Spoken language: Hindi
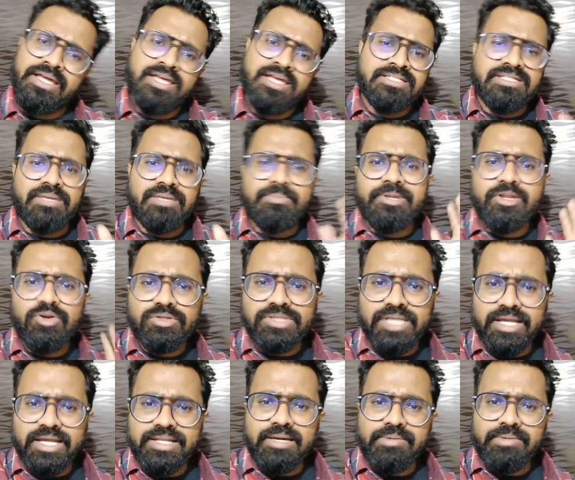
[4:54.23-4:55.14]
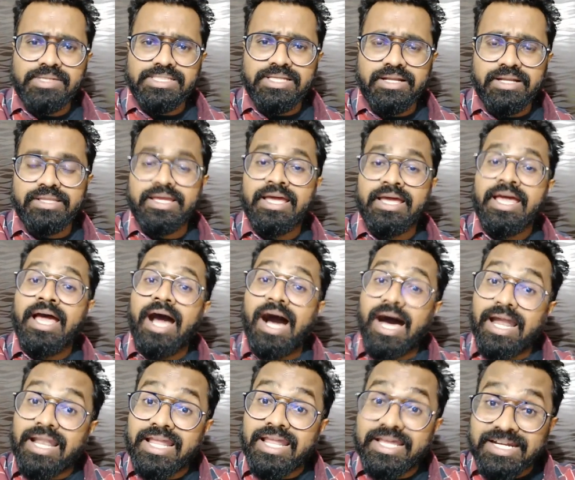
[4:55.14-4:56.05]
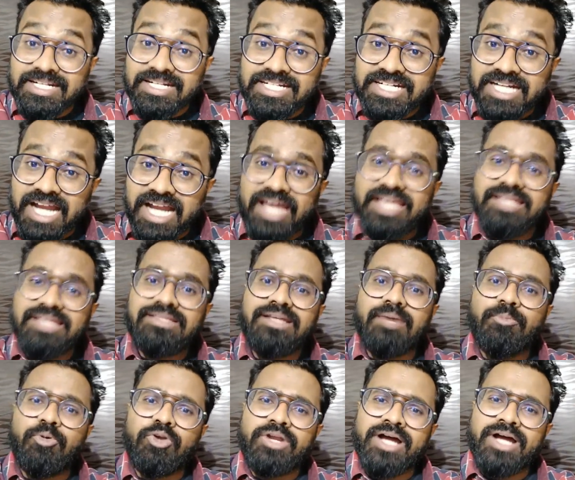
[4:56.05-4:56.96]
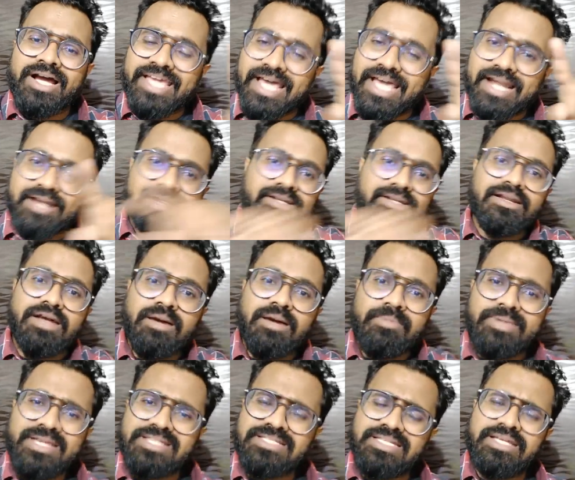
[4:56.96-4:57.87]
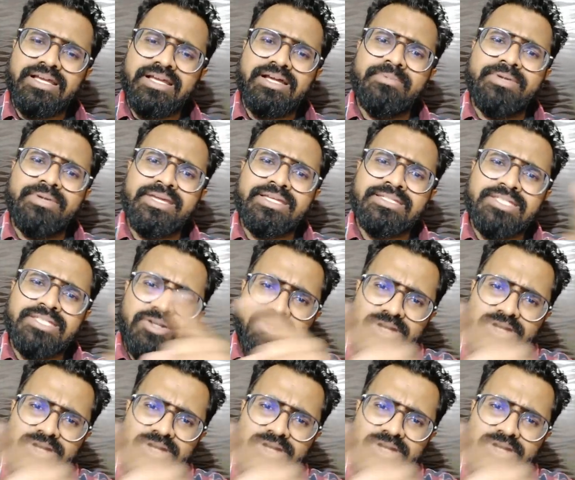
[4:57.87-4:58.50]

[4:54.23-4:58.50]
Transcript: सभी लोग तालियां बजा रहे थे हाँ लेकिन शाहिद कपूर का कैरेक्टर कबीर सिंह कभी किसी